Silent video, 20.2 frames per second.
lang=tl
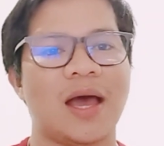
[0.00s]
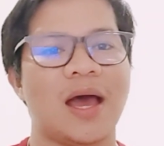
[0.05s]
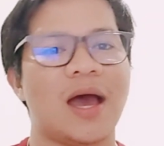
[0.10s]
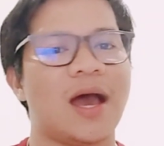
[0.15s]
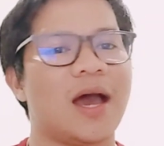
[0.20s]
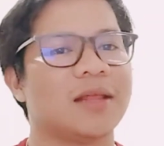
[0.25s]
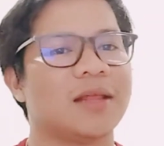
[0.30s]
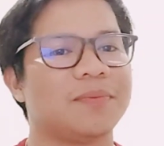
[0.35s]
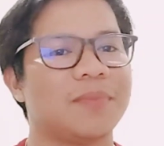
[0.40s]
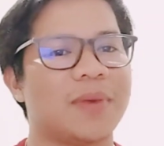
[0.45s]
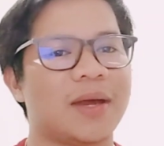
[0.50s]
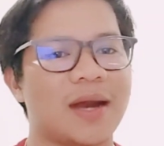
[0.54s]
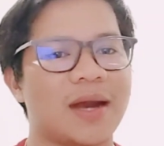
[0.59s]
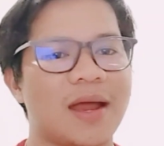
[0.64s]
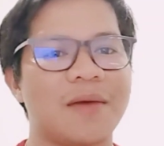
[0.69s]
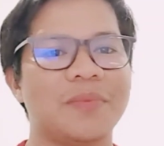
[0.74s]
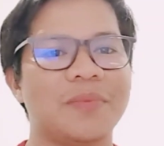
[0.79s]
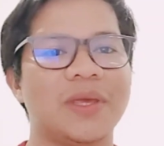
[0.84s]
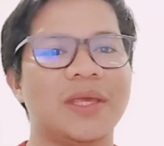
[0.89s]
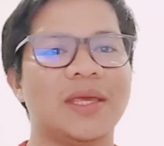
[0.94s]
At
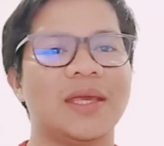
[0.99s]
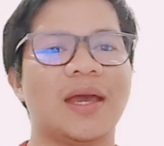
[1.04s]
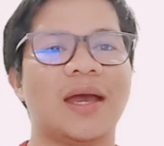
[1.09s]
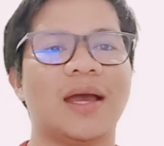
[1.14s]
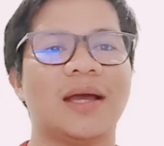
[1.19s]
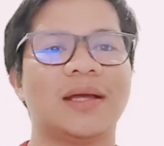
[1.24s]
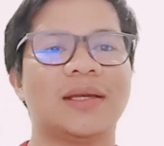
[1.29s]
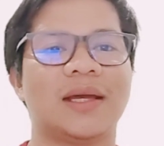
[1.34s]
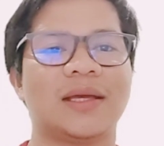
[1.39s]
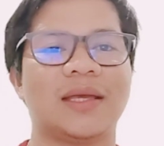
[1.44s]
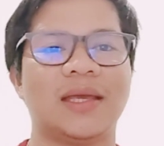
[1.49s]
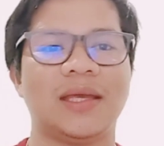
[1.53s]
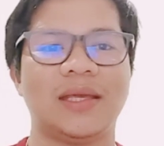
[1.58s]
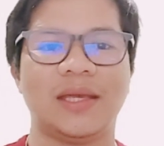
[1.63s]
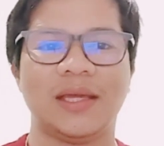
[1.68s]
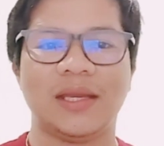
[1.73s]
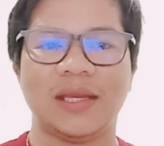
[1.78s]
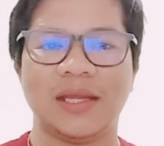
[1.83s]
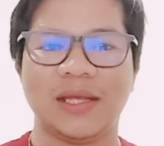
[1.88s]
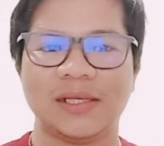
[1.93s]
marami ang
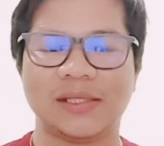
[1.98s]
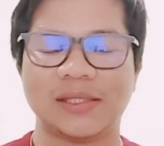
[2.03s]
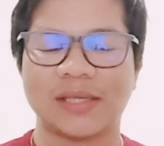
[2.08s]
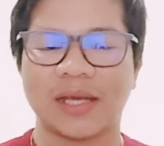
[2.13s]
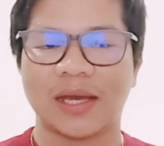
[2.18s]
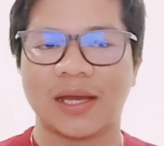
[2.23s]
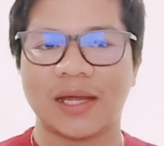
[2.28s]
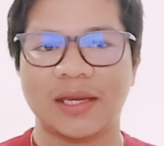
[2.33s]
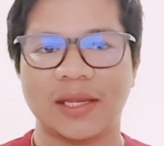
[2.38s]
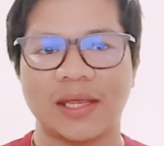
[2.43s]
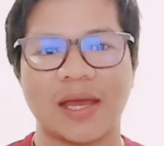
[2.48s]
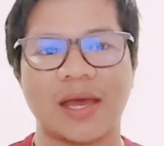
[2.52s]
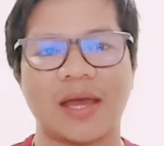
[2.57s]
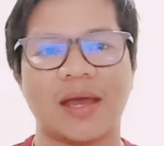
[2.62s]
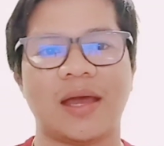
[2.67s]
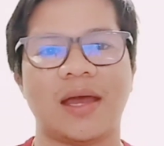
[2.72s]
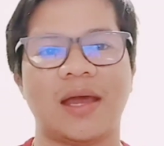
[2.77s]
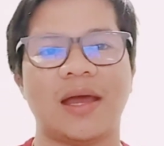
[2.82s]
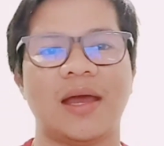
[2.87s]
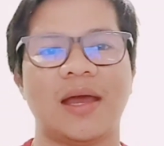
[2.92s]
nakikinig sa
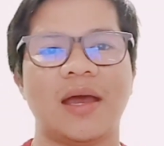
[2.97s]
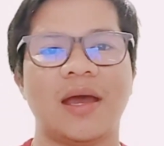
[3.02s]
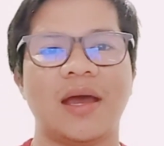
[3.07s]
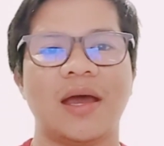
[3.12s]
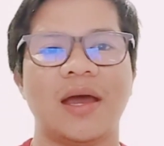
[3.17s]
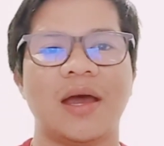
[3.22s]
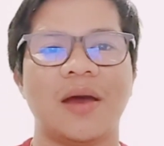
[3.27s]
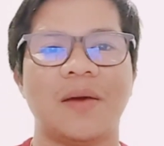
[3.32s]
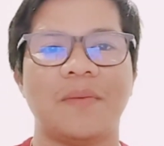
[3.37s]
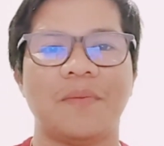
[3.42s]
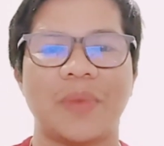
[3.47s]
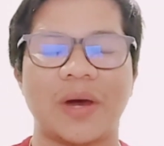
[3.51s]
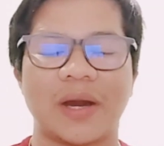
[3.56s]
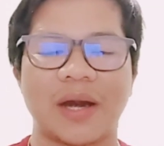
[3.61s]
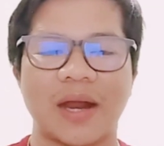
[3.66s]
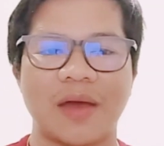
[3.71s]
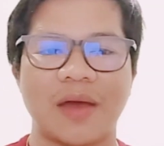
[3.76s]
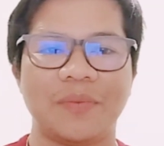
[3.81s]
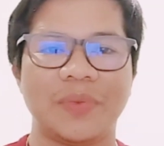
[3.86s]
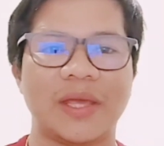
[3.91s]
kanya.
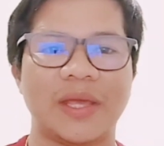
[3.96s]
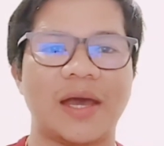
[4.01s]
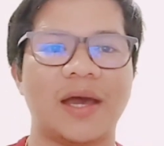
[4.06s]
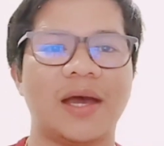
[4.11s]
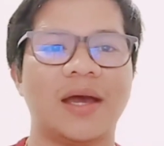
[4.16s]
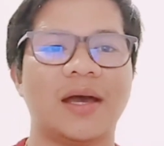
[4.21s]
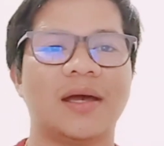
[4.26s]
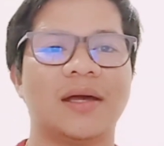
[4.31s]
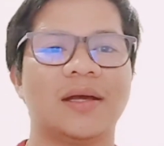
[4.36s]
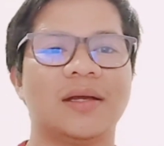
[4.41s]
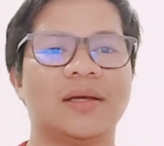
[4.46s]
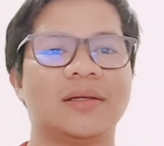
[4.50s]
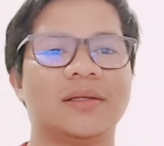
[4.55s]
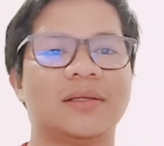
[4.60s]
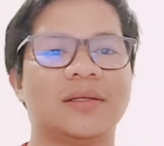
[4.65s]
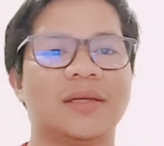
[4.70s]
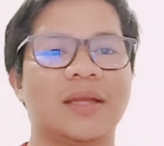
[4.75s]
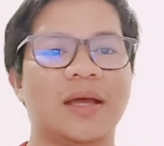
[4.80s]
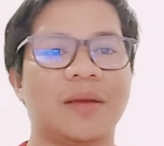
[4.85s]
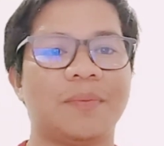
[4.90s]
Marami
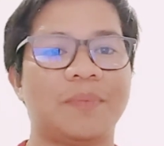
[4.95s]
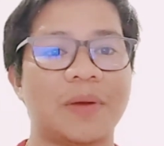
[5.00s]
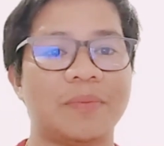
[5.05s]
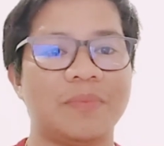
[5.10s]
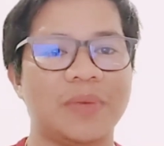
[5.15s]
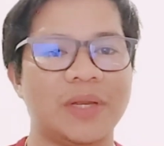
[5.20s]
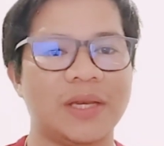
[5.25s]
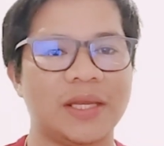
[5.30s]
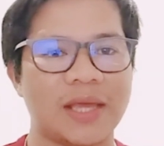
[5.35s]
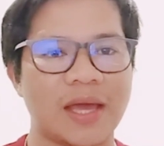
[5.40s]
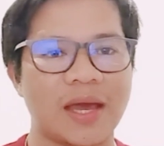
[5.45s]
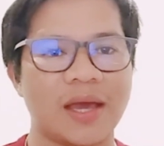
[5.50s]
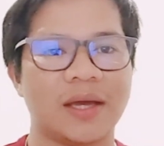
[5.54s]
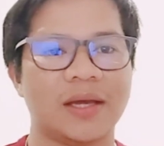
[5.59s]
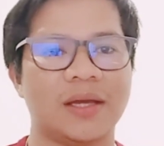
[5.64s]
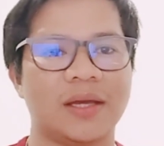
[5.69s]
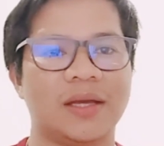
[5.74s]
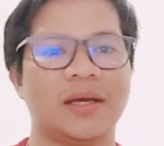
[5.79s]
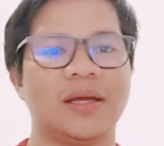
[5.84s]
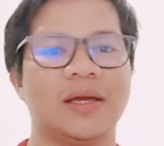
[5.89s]
ang
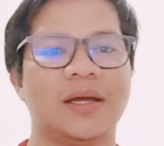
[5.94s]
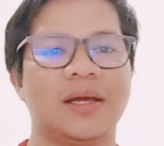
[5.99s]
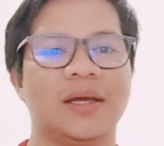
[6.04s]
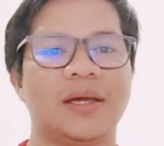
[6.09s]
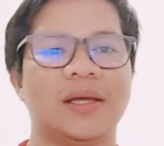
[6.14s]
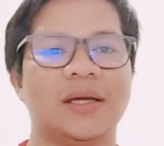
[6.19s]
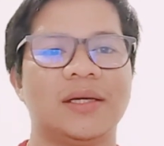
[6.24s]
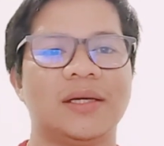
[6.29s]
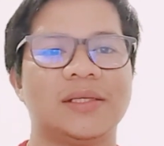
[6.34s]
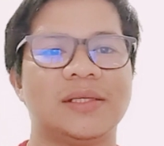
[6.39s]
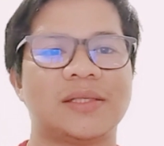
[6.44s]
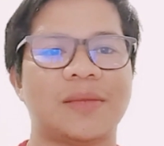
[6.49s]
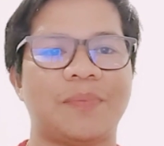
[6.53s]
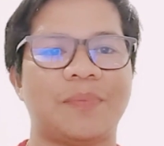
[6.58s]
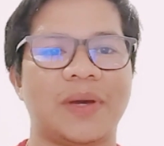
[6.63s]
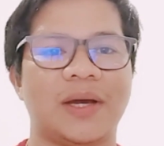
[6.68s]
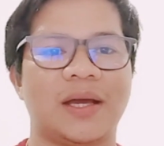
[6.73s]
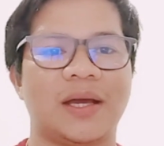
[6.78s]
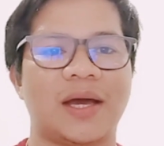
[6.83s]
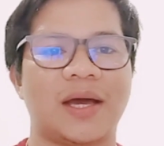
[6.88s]
nagpabinyag
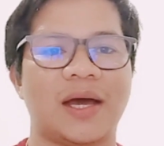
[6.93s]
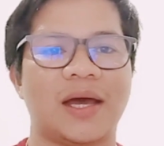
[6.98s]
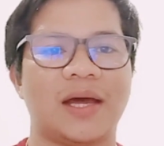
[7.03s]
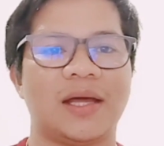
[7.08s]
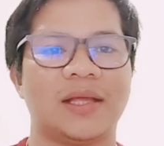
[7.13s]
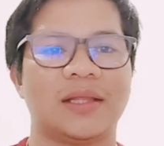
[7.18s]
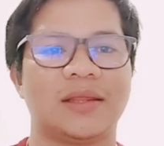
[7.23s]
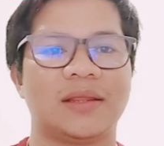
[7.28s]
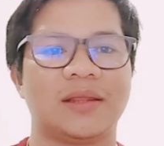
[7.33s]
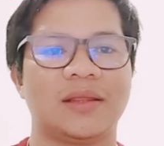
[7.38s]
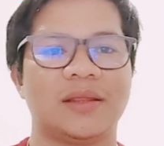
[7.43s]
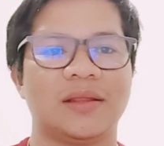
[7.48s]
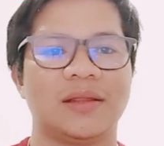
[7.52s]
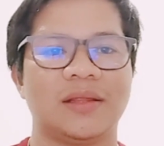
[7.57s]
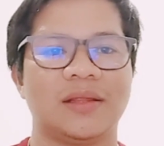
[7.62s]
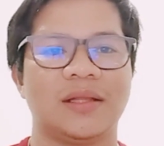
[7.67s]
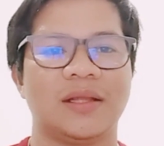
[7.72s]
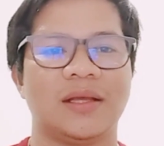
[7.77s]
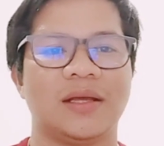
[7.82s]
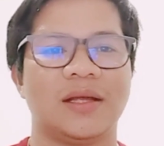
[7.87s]
sapagkat
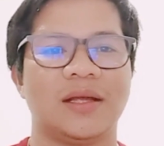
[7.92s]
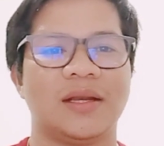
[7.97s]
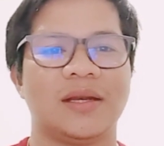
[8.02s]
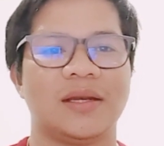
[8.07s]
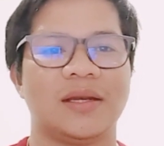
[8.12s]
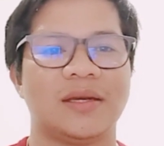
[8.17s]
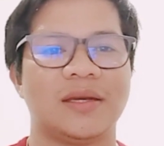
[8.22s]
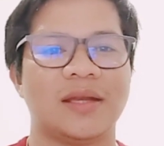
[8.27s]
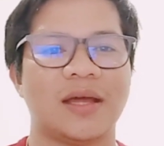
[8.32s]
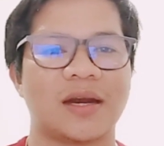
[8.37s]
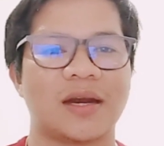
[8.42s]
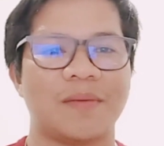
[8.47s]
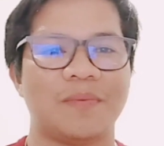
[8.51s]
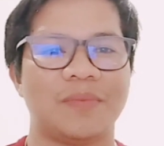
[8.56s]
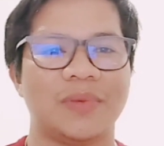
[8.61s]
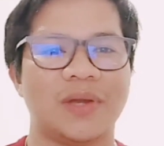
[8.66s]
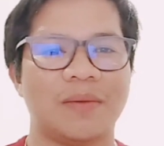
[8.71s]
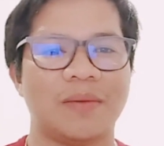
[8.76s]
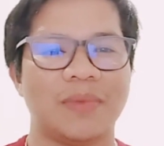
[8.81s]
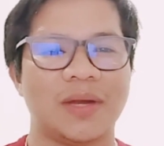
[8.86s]

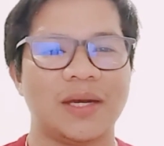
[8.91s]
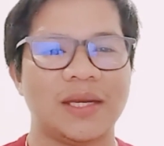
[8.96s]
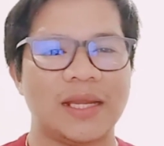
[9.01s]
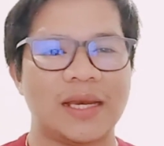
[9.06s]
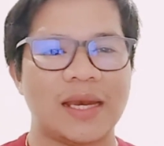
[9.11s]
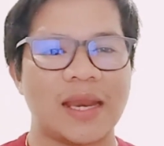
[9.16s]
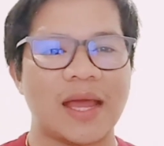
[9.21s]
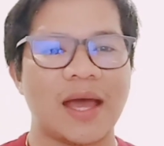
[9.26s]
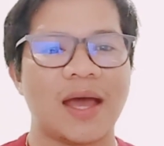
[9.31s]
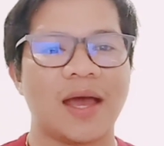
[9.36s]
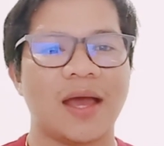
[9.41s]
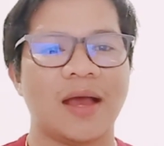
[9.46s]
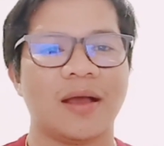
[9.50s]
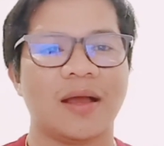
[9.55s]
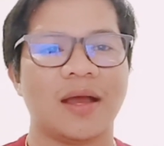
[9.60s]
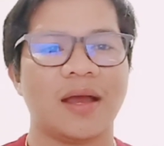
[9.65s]
naramdaman nila